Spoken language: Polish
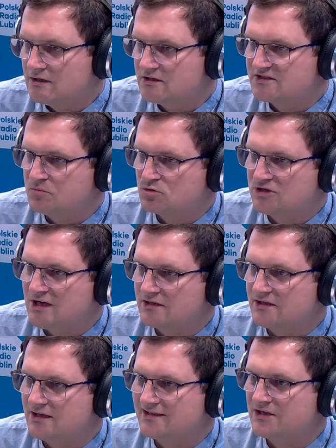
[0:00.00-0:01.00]

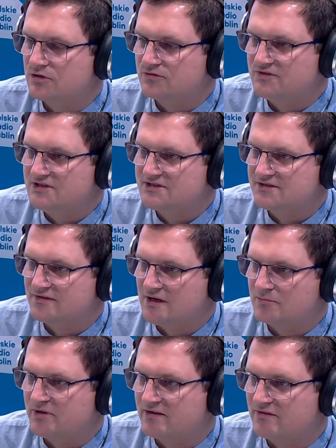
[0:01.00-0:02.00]
spotkania
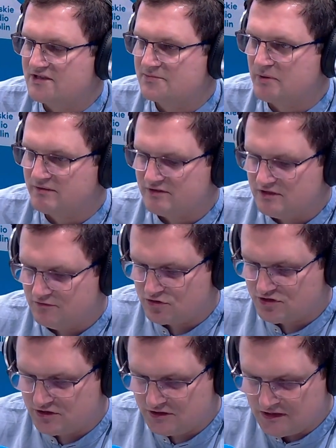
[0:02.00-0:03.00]
kierownictwa Prawa i Sprawiedliwości
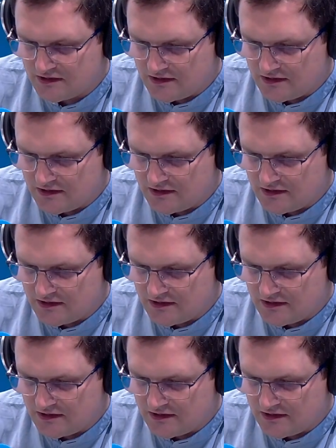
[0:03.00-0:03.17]
Sprawiedliwości.